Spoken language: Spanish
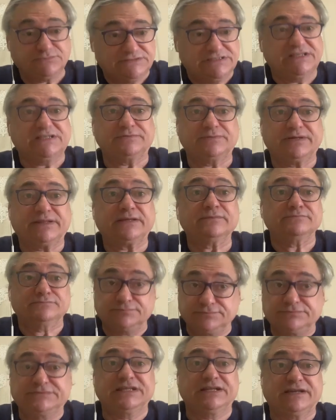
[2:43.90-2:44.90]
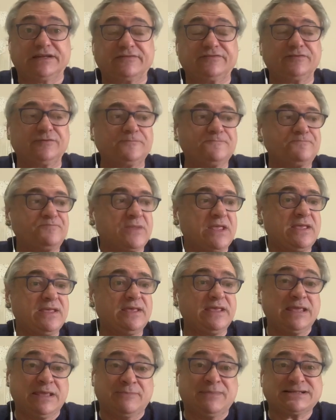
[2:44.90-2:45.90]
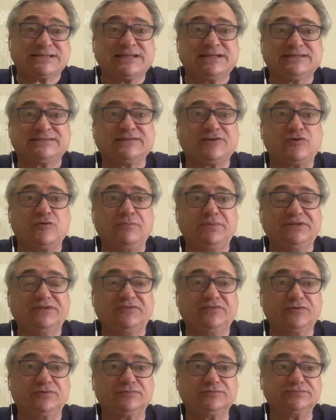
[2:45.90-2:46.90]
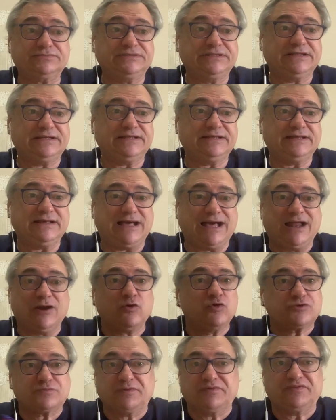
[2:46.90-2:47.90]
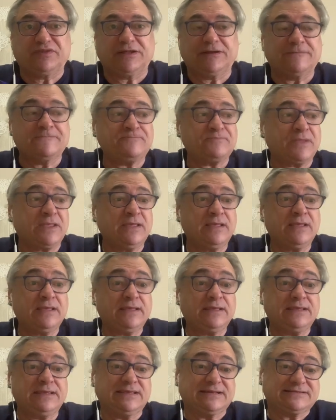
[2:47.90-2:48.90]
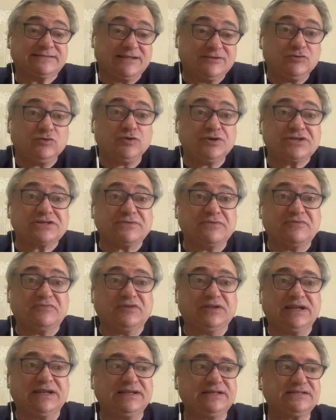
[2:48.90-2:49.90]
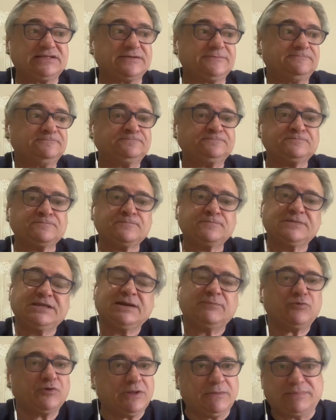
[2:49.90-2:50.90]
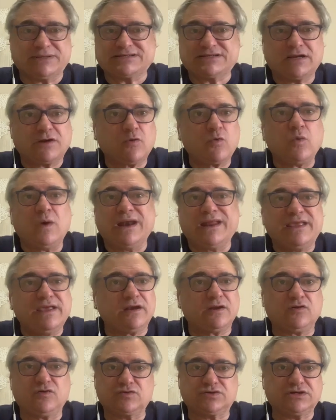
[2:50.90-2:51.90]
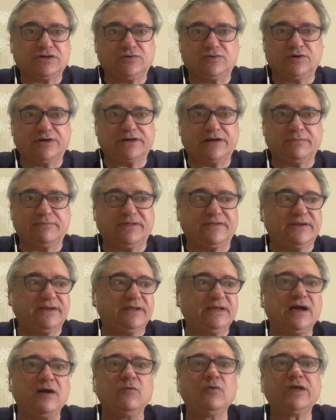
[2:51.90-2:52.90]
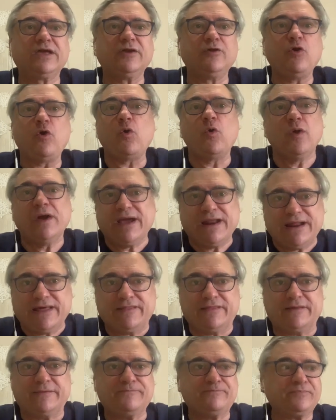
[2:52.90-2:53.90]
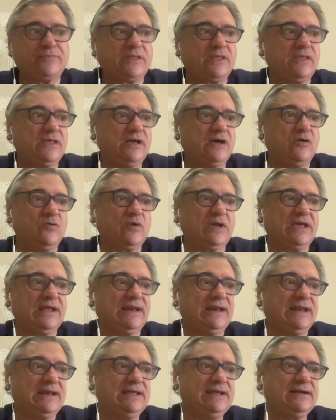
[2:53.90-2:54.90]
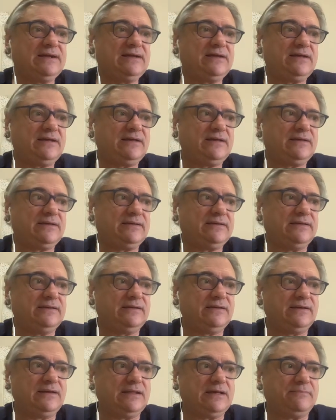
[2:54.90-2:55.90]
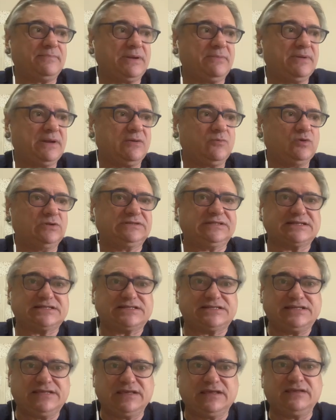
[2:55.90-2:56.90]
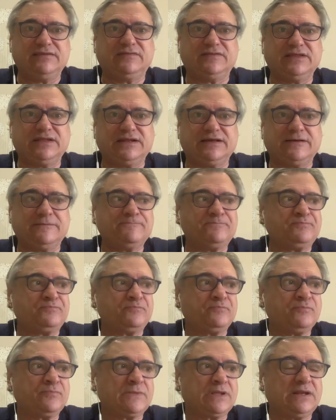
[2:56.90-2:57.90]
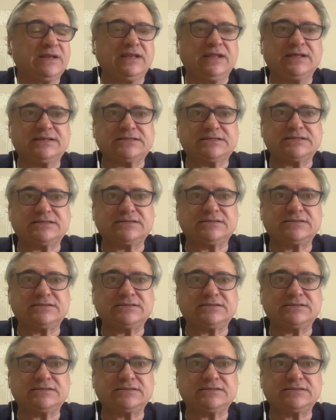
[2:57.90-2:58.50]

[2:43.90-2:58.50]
Y es verdad, tiene razón. Y más en esta competición, tiene algo especial. Y estando en semifinales ya puede pasar cualquier cosa con el Real Madrid. Aunque no juega nada, aunque en la liga en la primera vuelta sí que hiciera las